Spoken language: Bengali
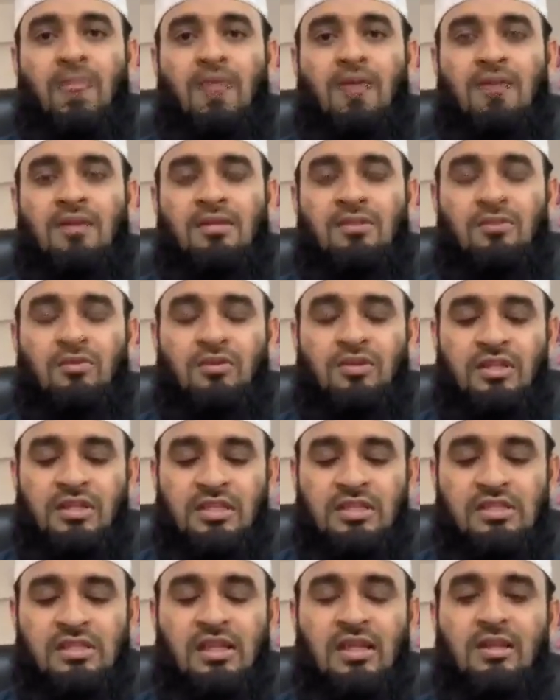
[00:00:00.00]
বান্দা যখন
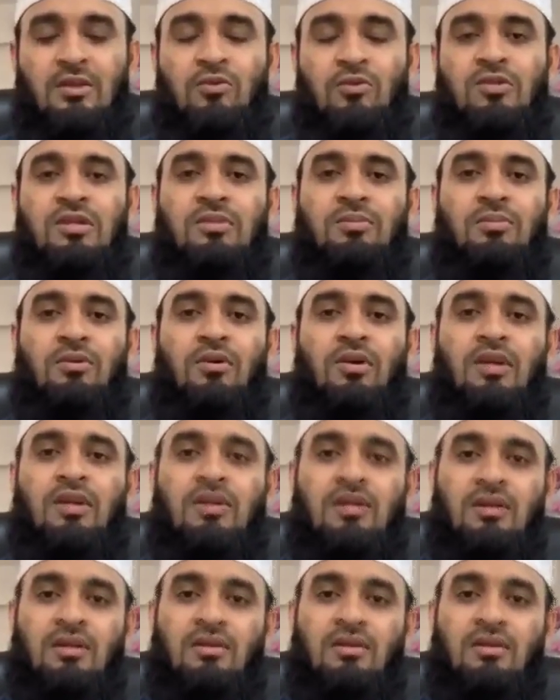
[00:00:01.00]
সেজদায় লুটিয়ে পড়ে